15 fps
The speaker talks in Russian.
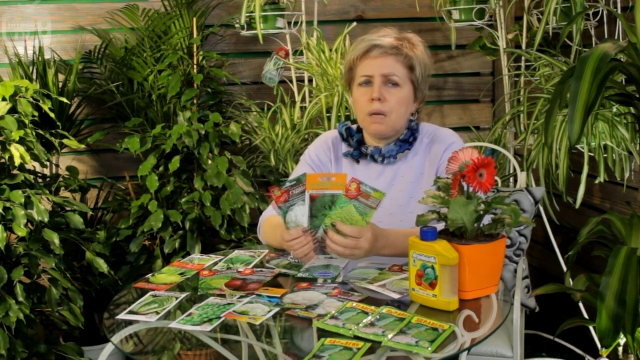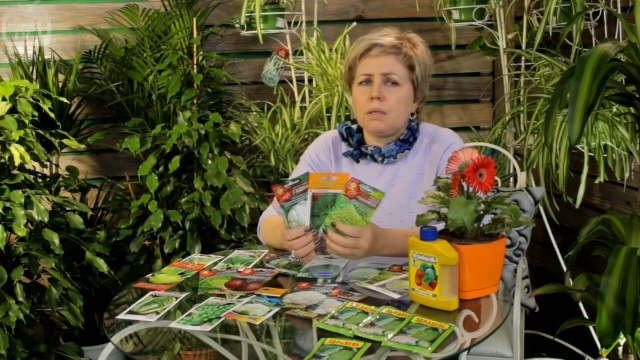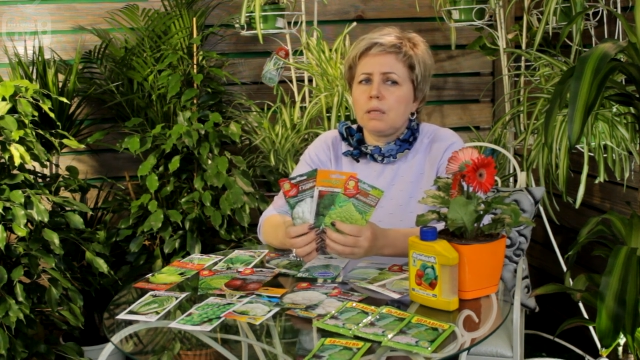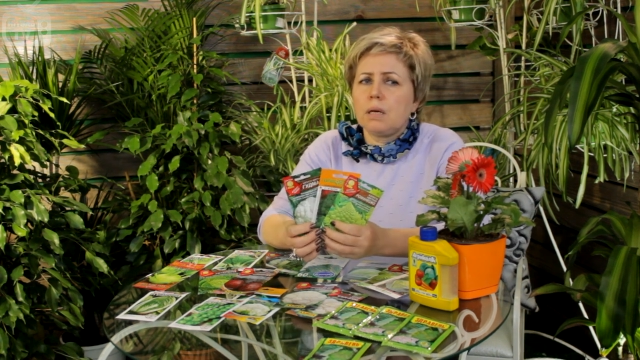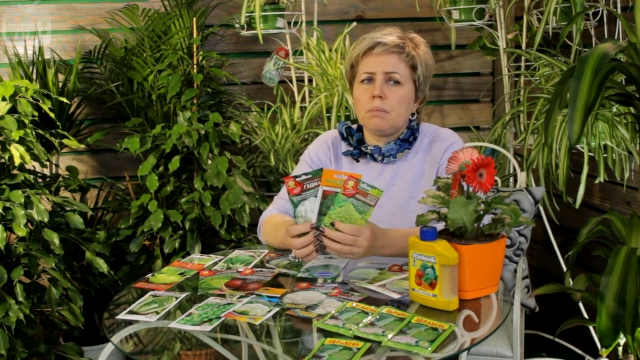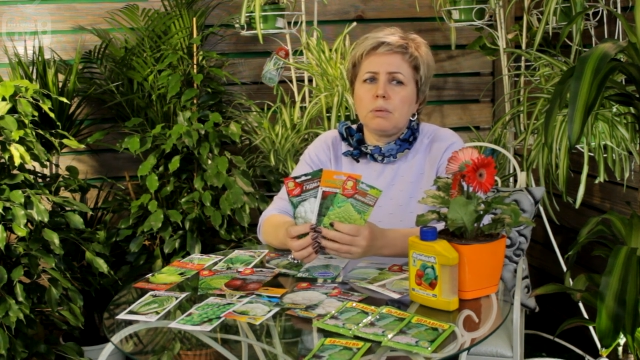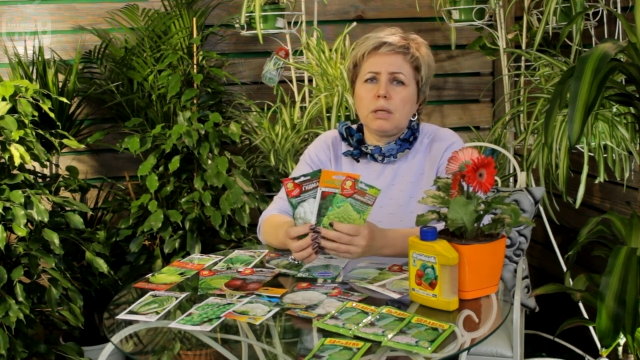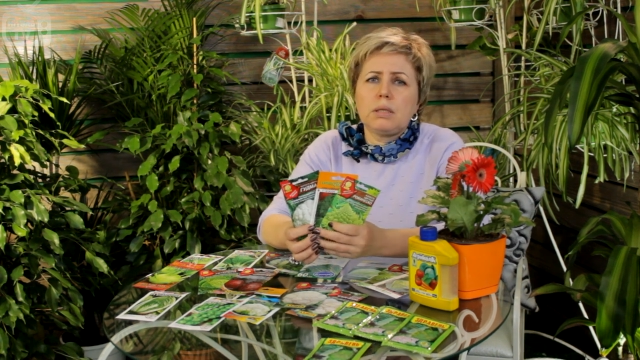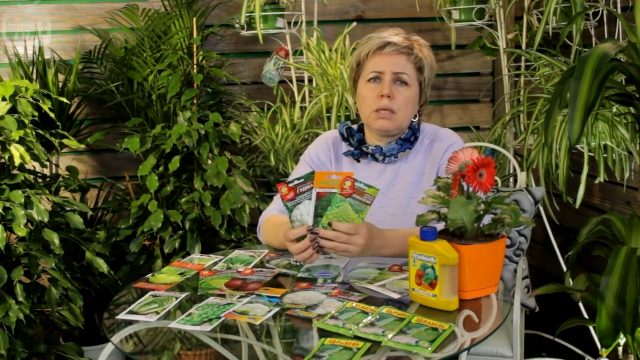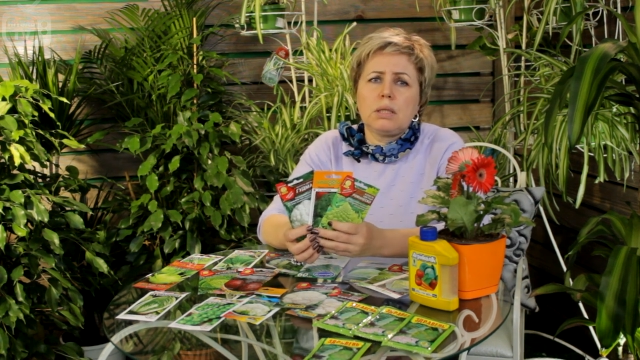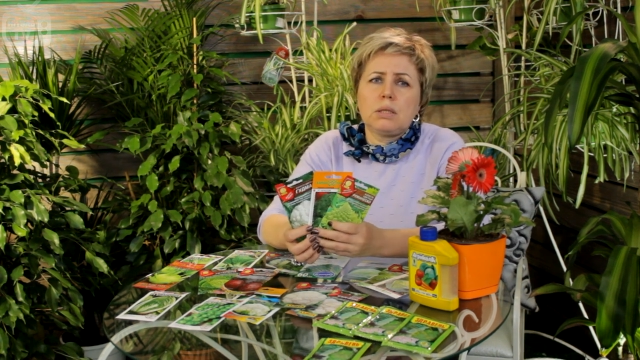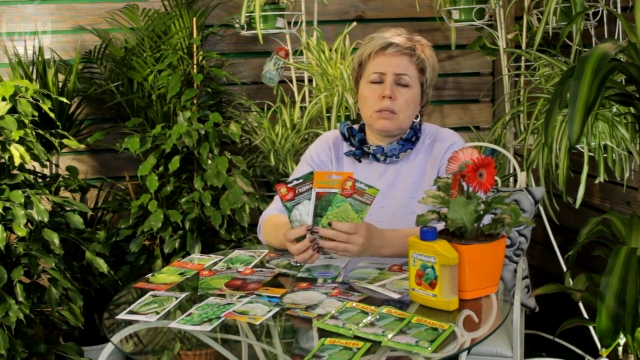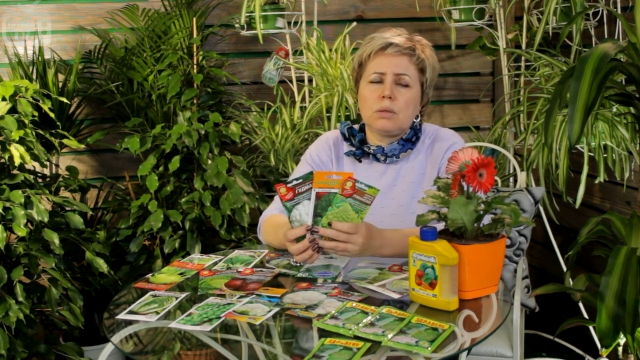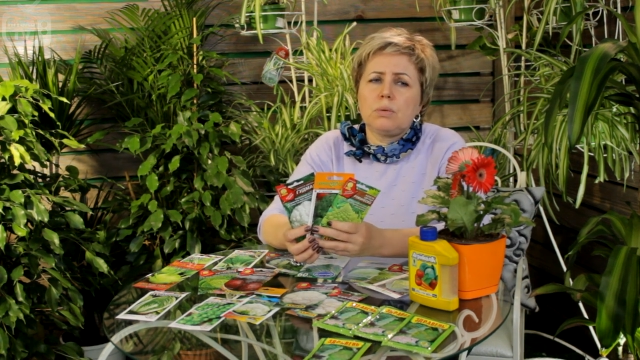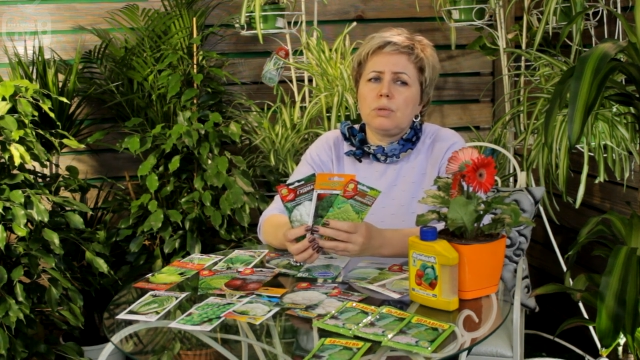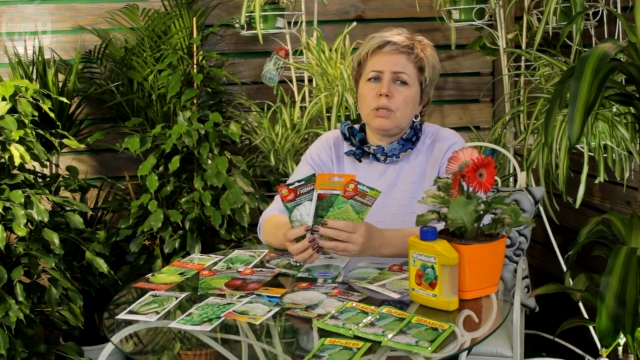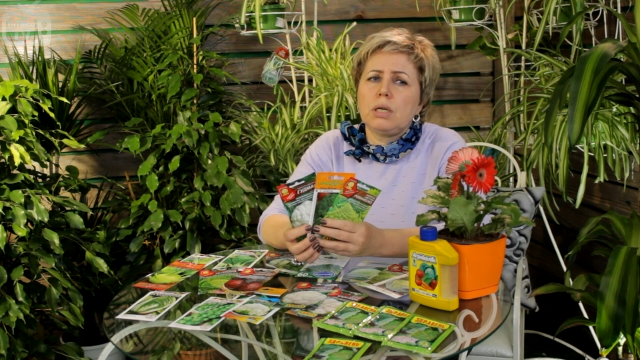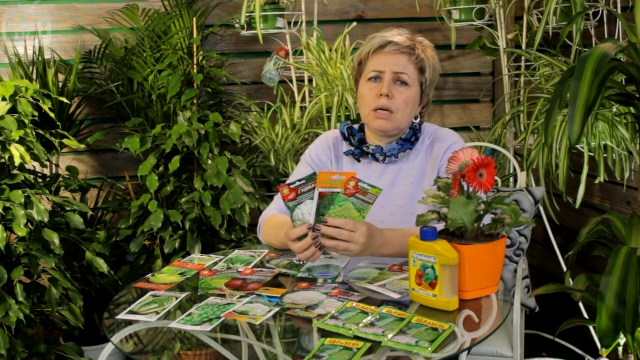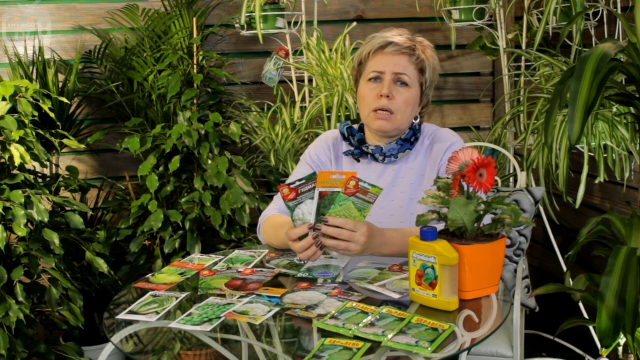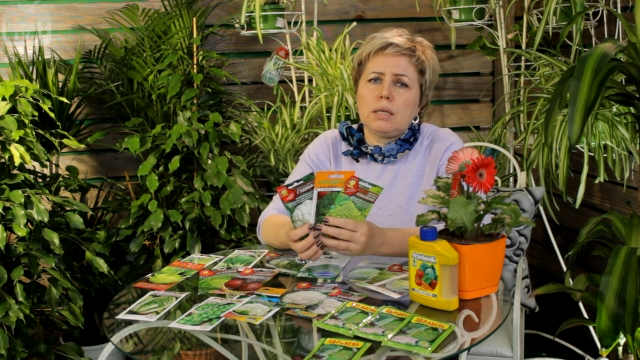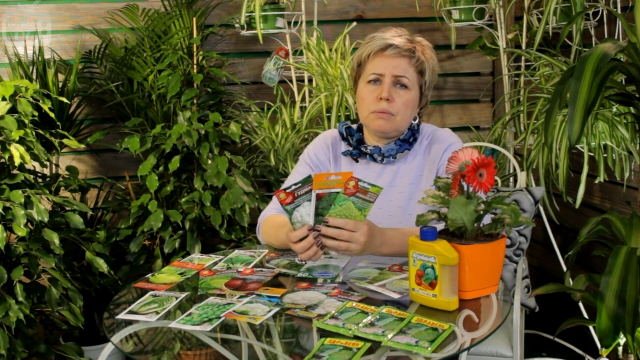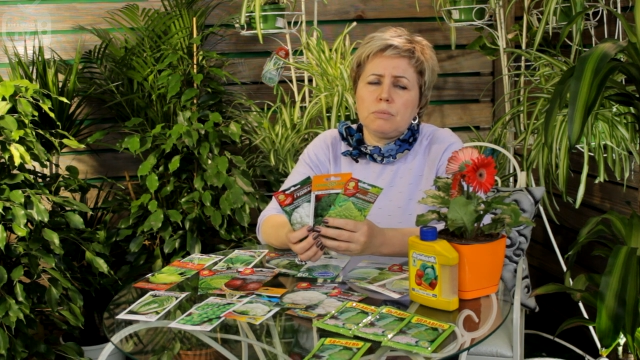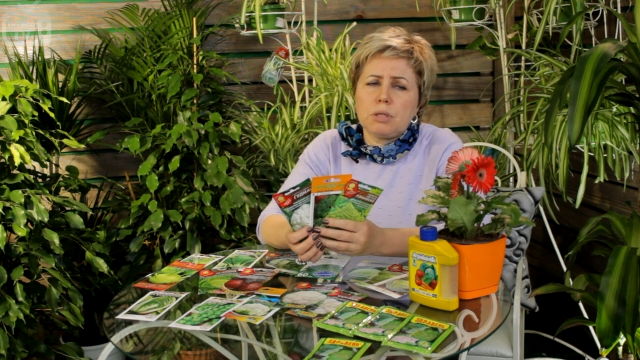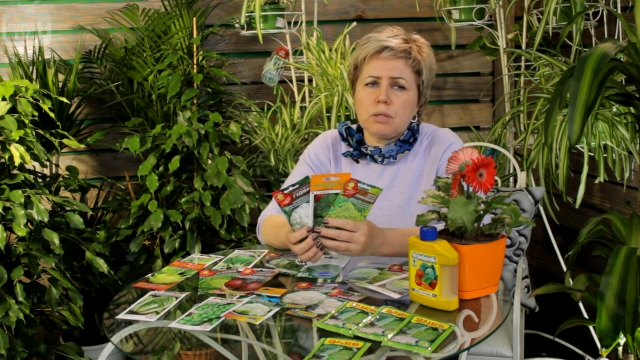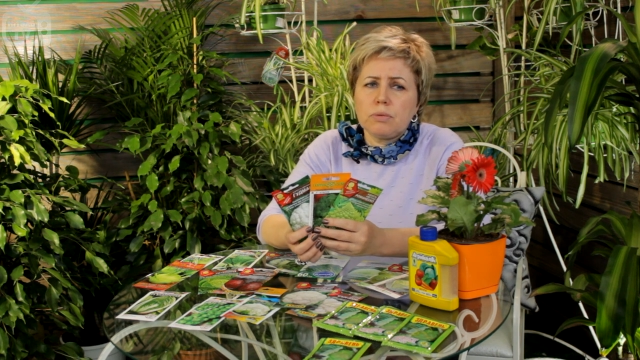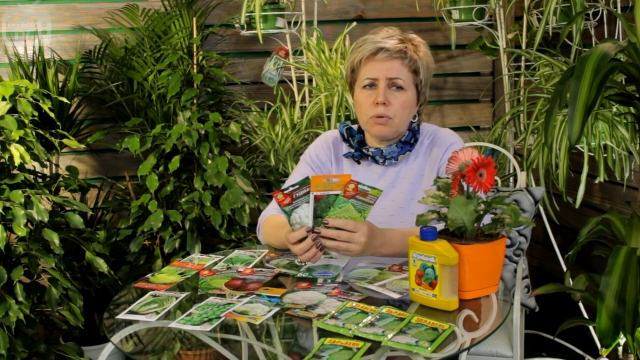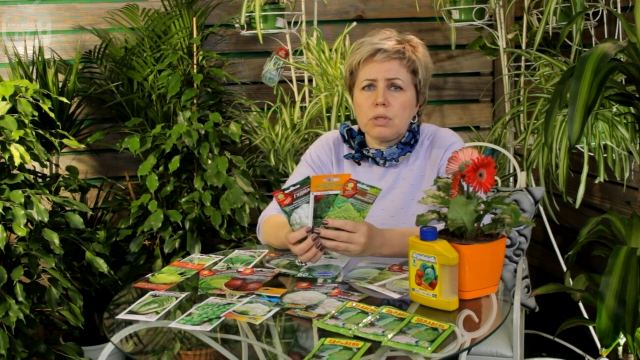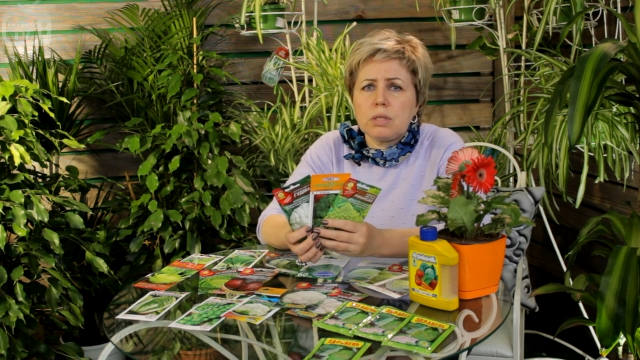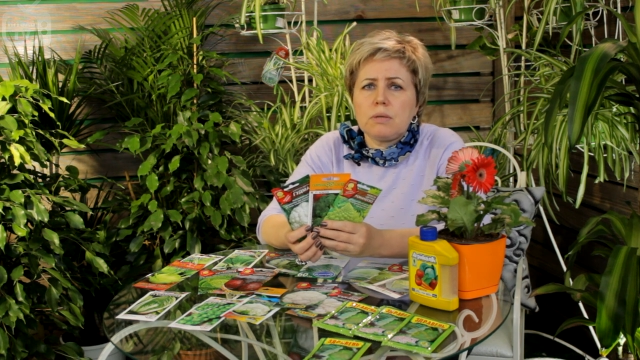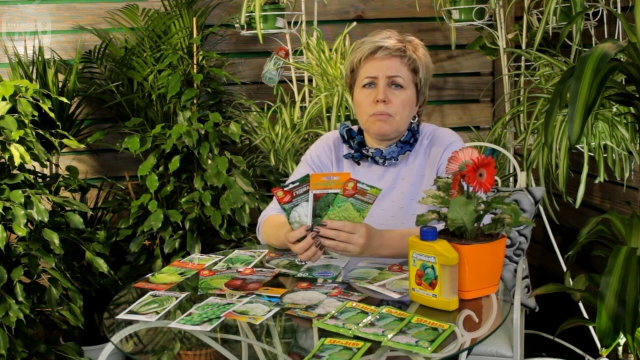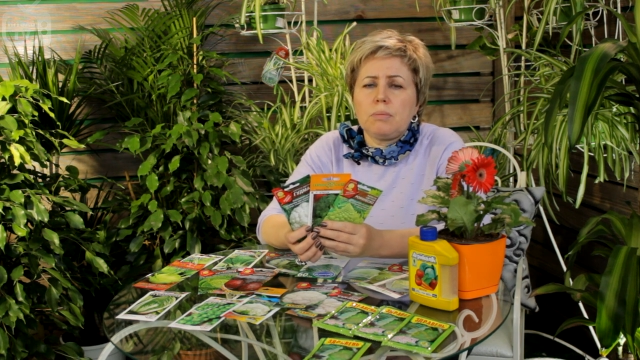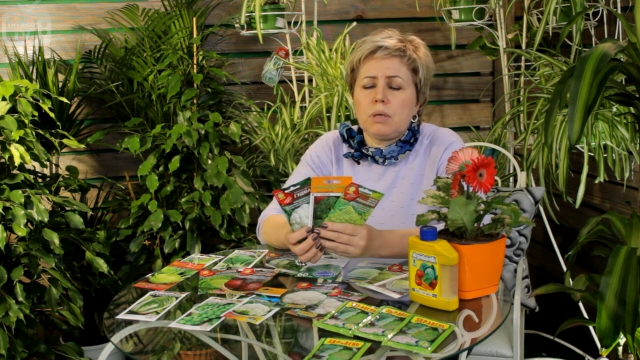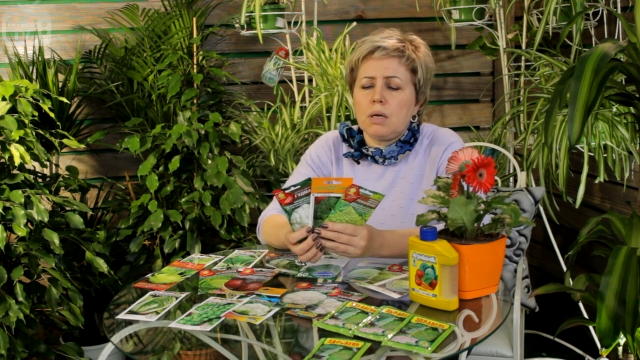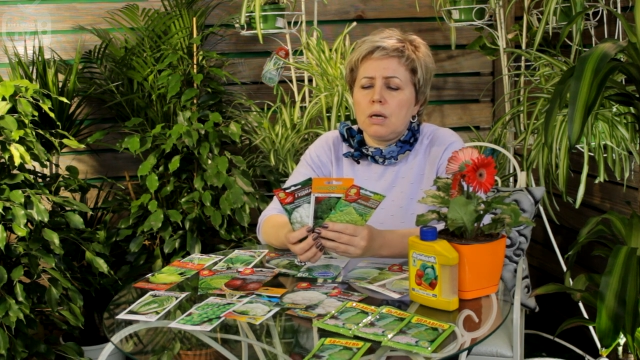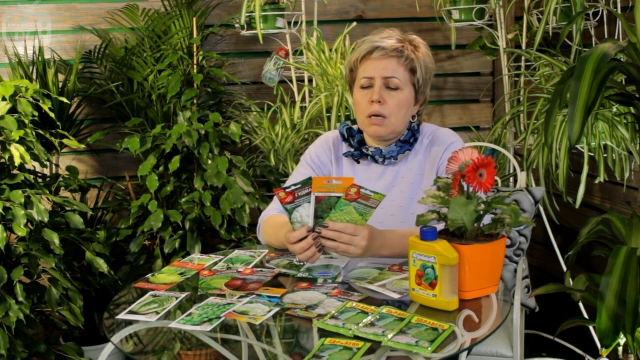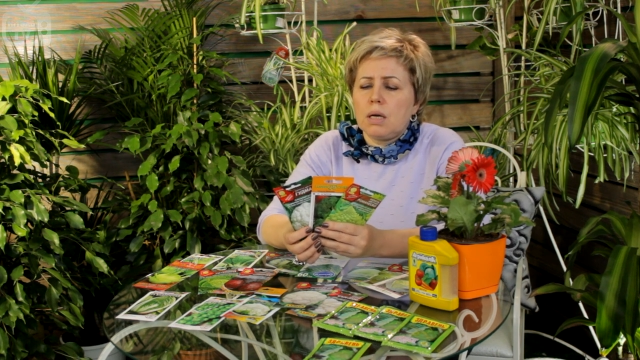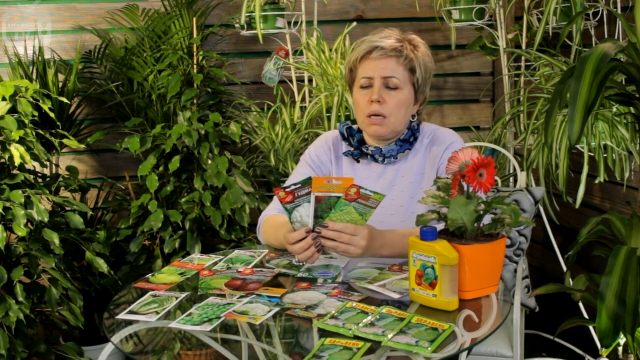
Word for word: Она обладает уникальными свойствами –